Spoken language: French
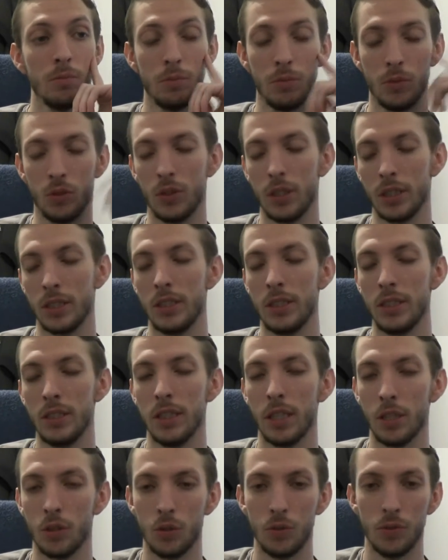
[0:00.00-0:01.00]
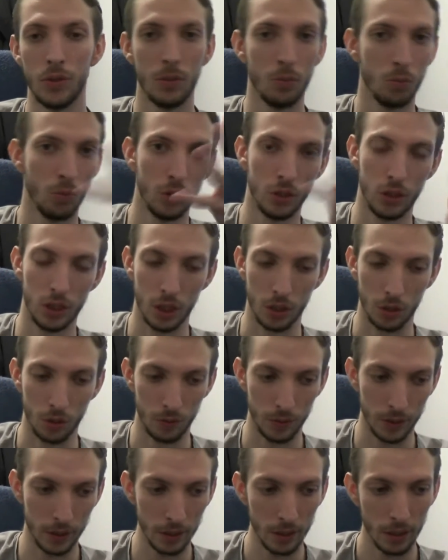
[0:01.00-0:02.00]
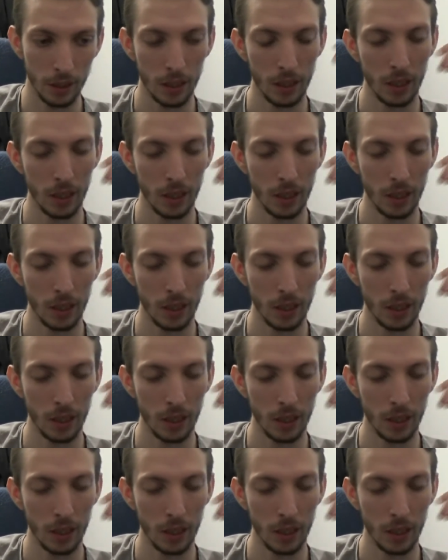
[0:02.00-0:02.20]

Il y en a qui disent la Covid, moi j'ai le Covid.